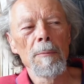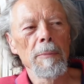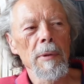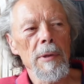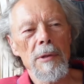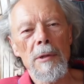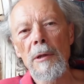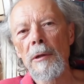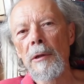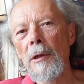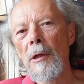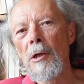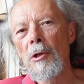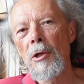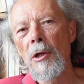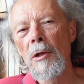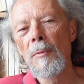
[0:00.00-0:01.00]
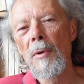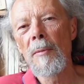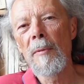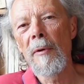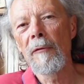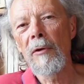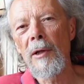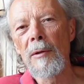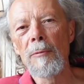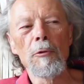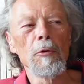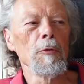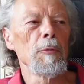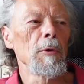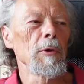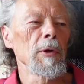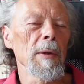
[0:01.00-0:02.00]
parce qu'elle dégage elle-même avec les
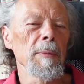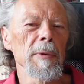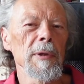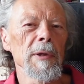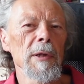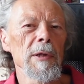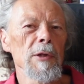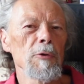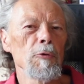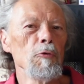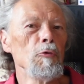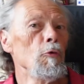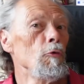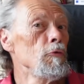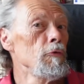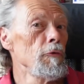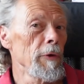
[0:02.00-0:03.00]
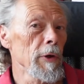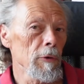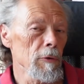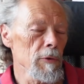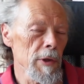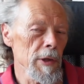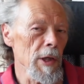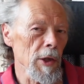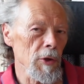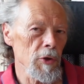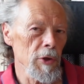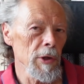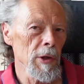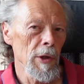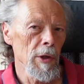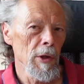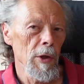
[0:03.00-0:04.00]
monopoles capitalistes une nouvelle
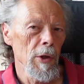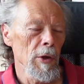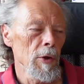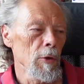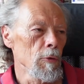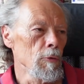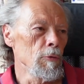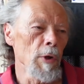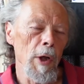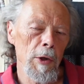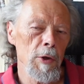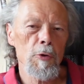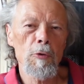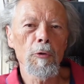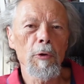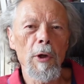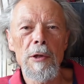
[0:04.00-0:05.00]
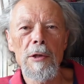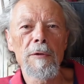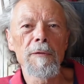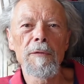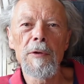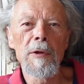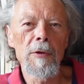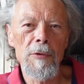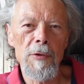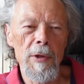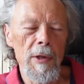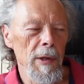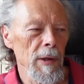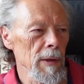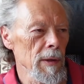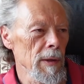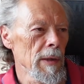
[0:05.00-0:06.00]
oligarchie, une aristocratie
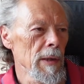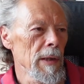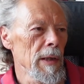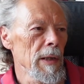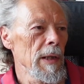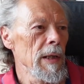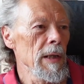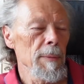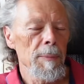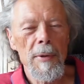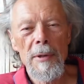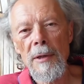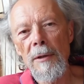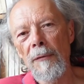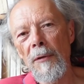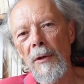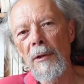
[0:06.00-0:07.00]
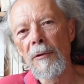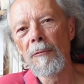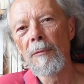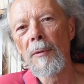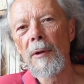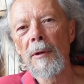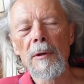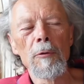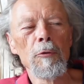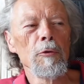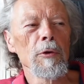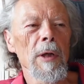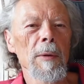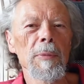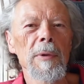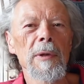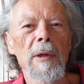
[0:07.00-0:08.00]
financière, et parce qu'effectivement, le
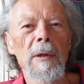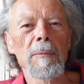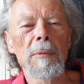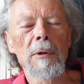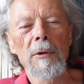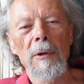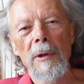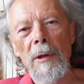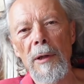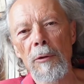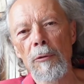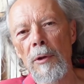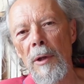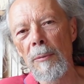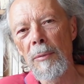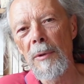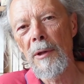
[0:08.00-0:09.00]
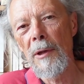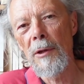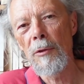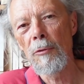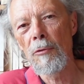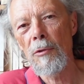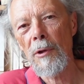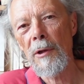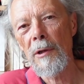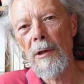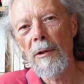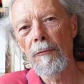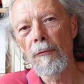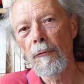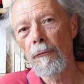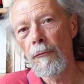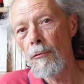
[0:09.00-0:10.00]
capital bancaire et le capital
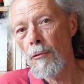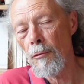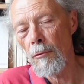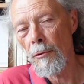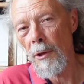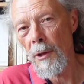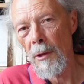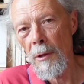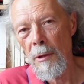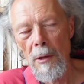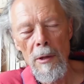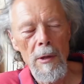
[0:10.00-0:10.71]
industriel vont fusionner,